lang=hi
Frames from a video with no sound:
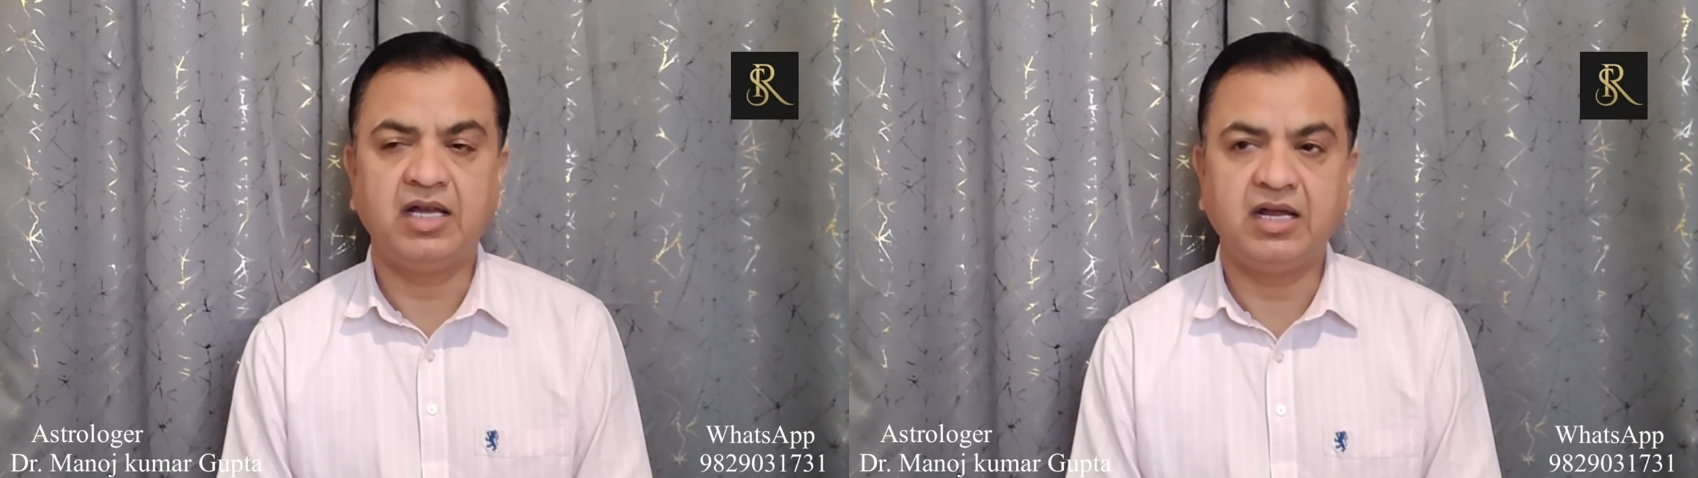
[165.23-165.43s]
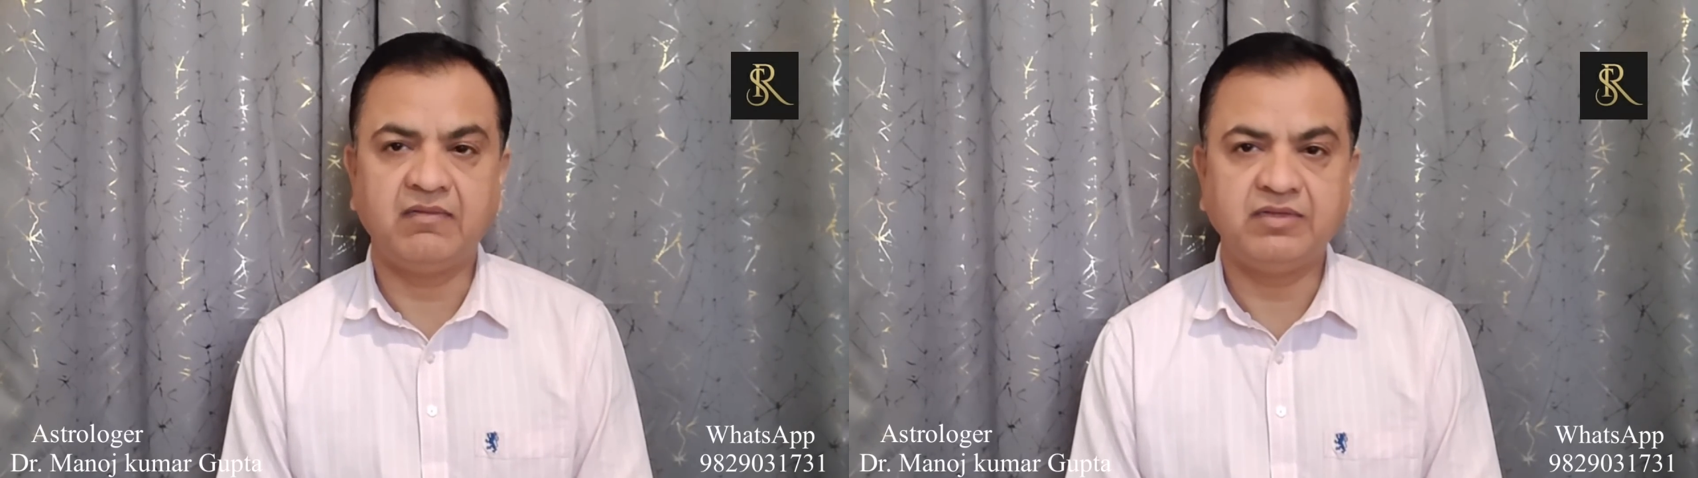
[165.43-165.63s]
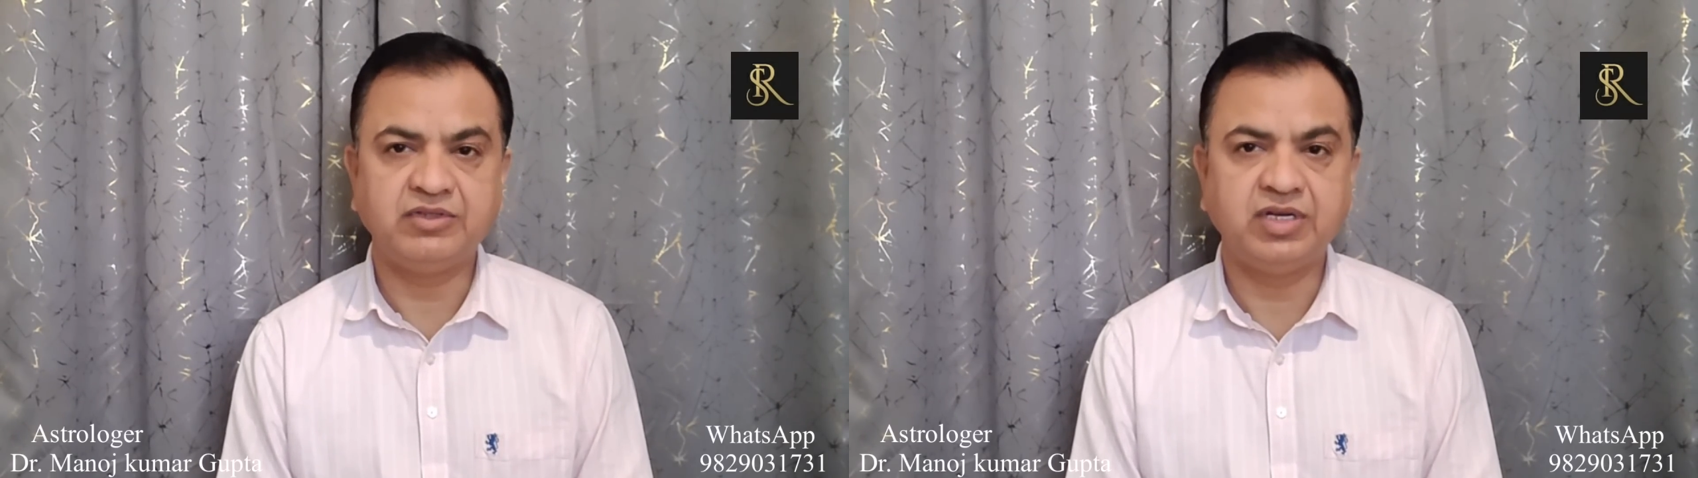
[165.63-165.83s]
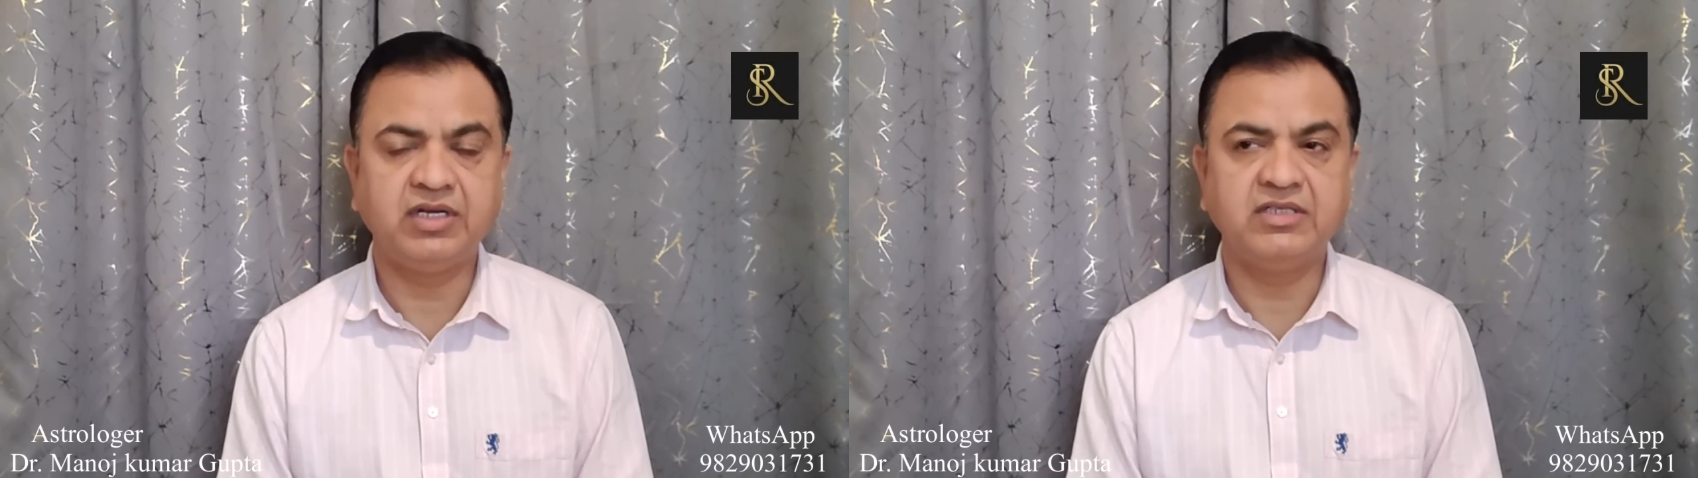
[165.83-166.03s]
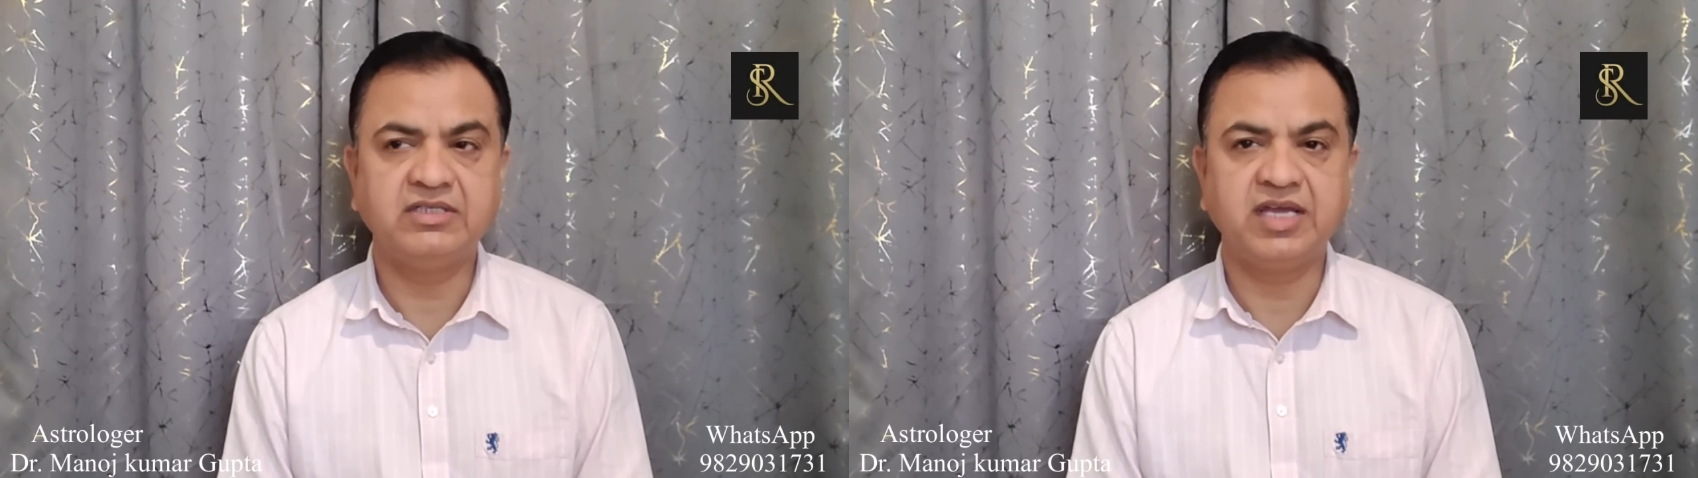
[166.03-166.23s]

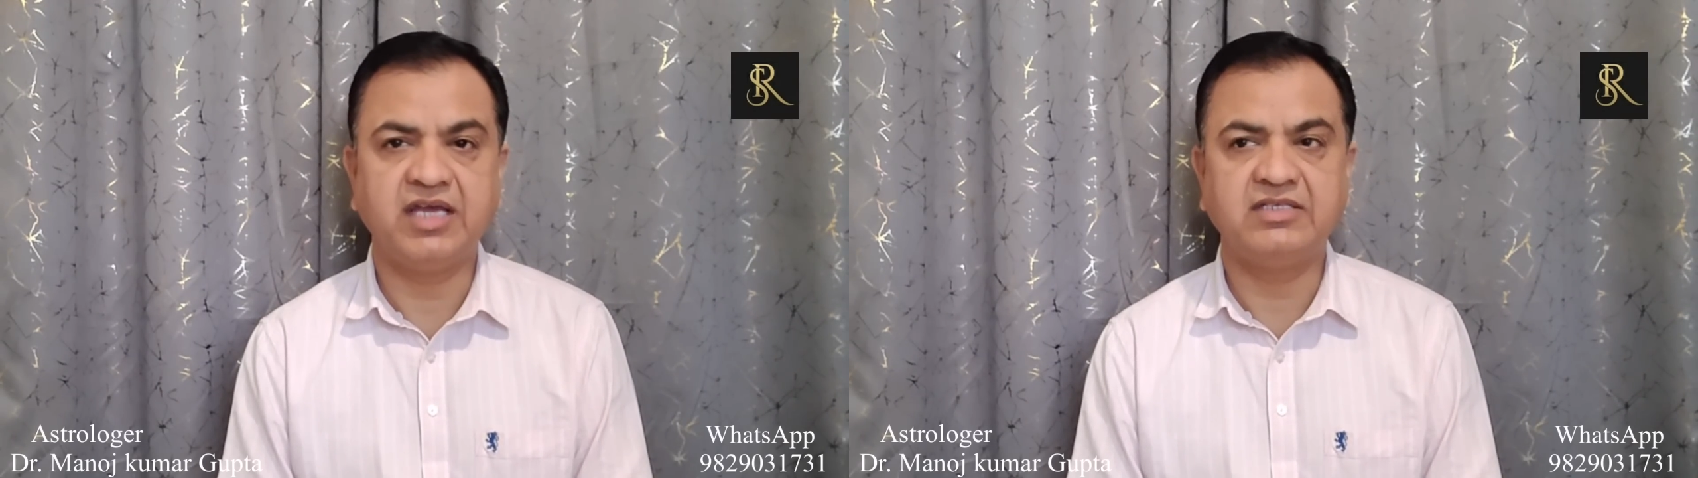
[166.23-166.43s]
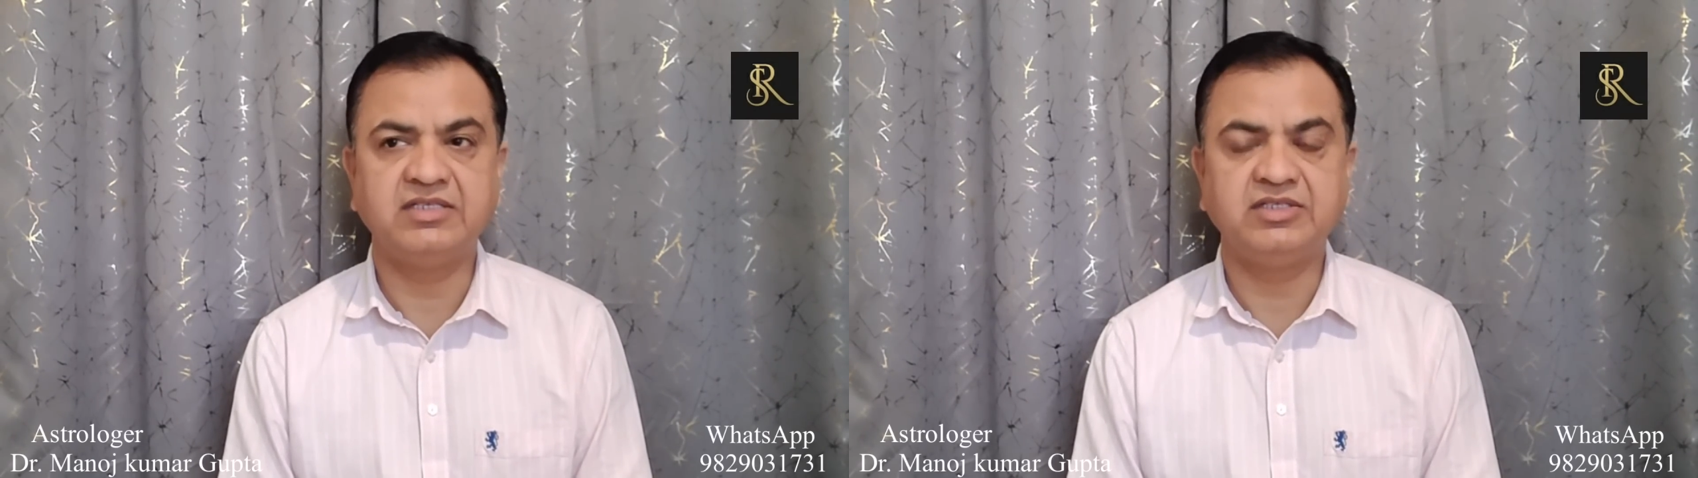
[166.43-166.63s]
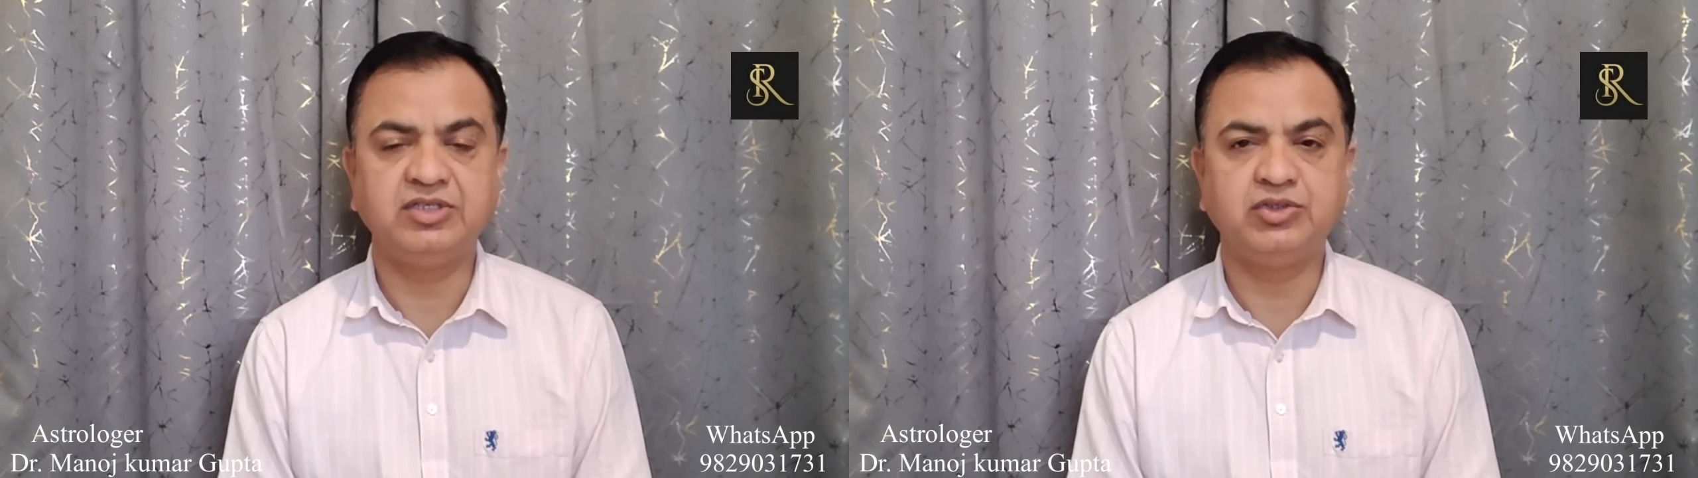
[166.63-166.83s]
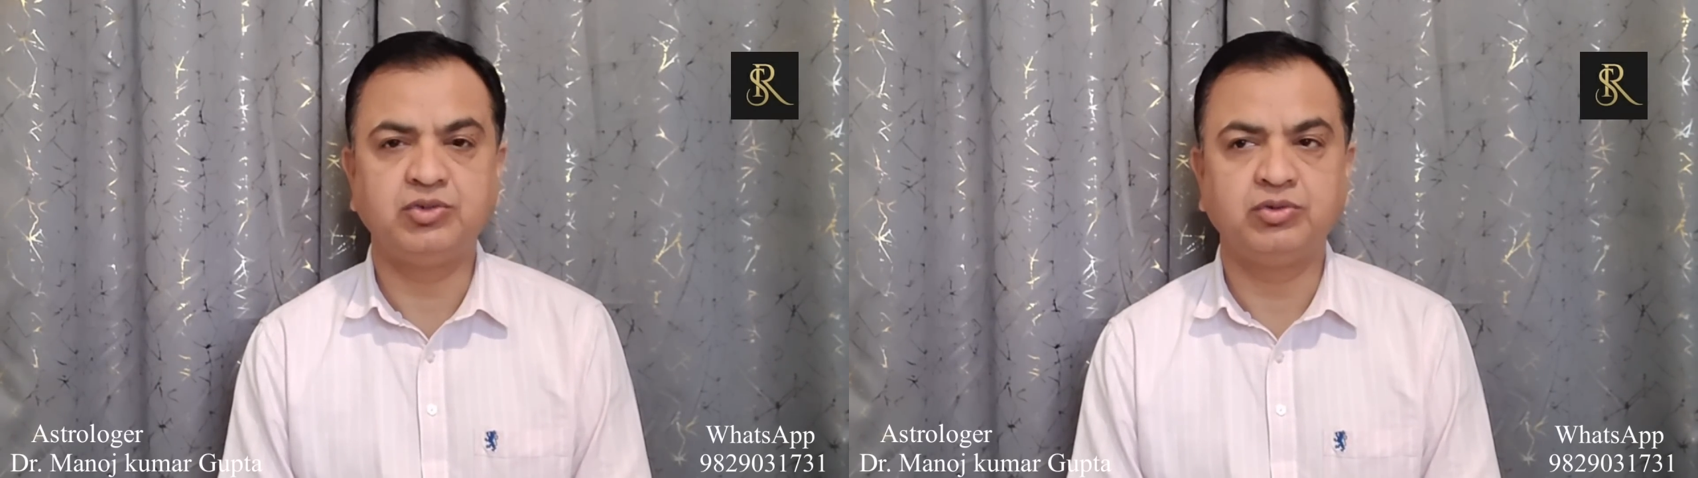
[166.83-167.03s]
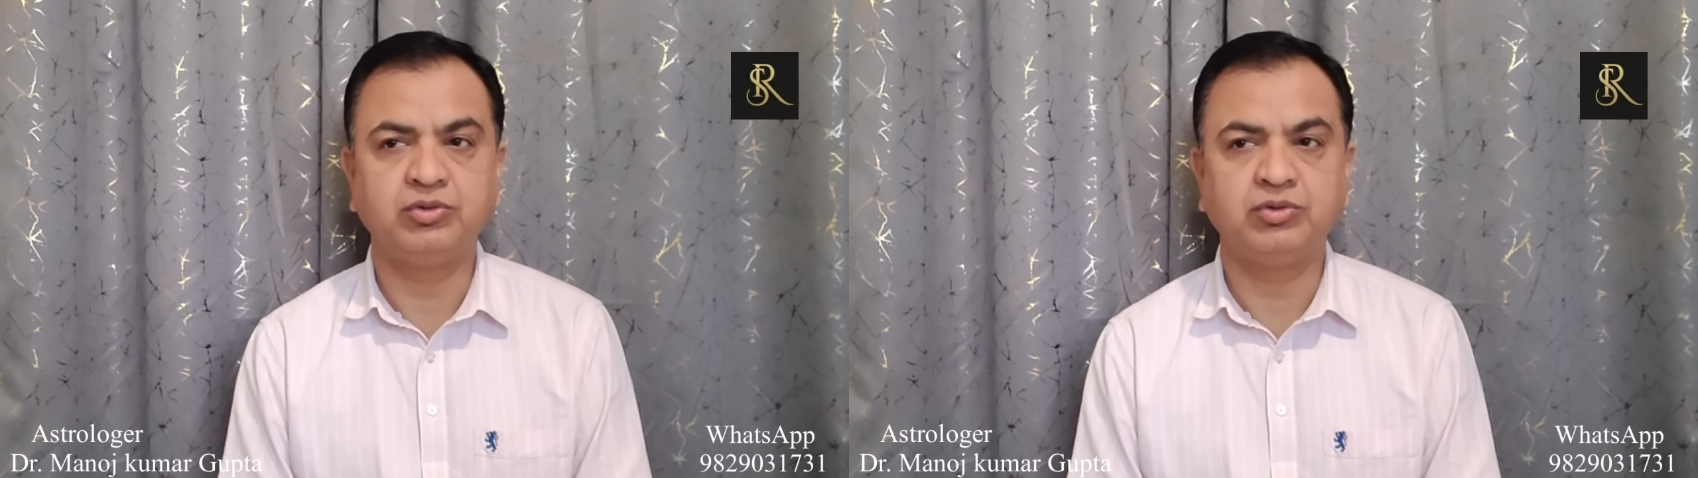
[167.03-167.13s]
अनावश्यक किसी ऐसी चीज को